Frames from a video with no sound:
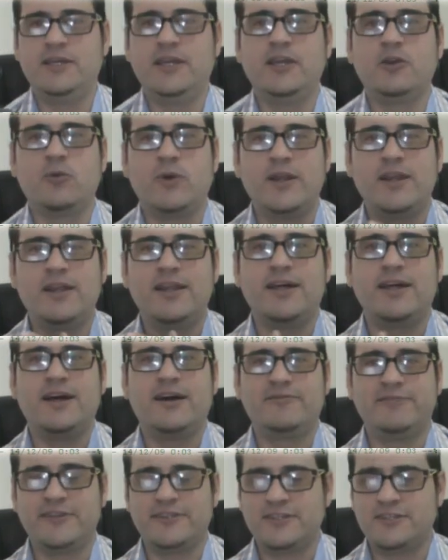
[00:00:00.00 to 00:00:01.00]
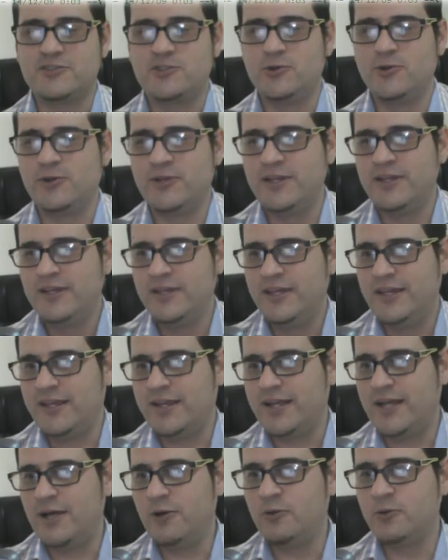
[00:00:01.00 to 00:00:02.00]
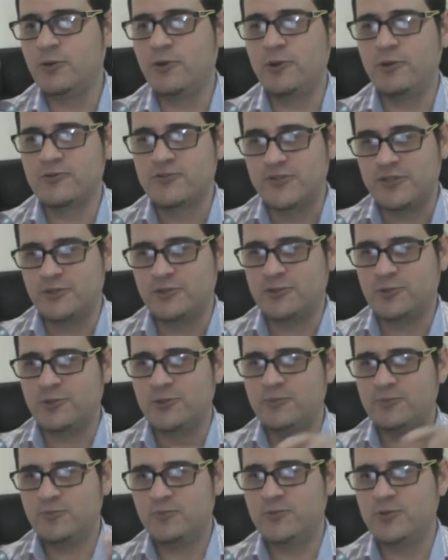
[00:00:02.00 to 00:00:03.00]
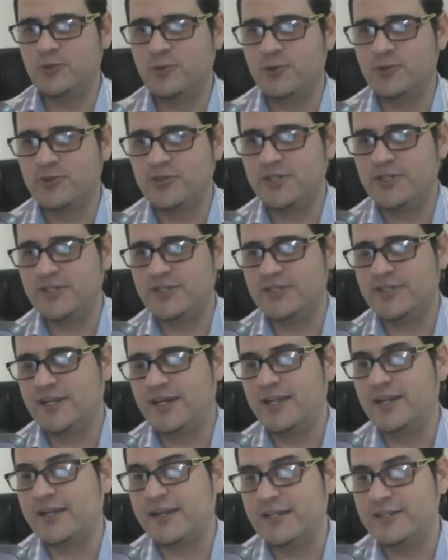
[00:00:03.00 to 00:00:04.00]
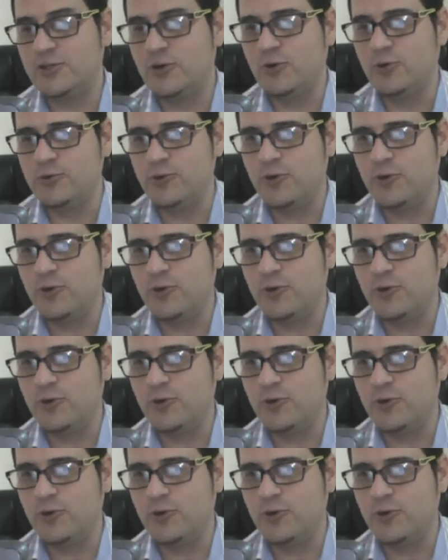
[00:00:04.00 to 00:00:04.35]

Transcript: y cuál es la afectación en cada uno de los centros donde llega la red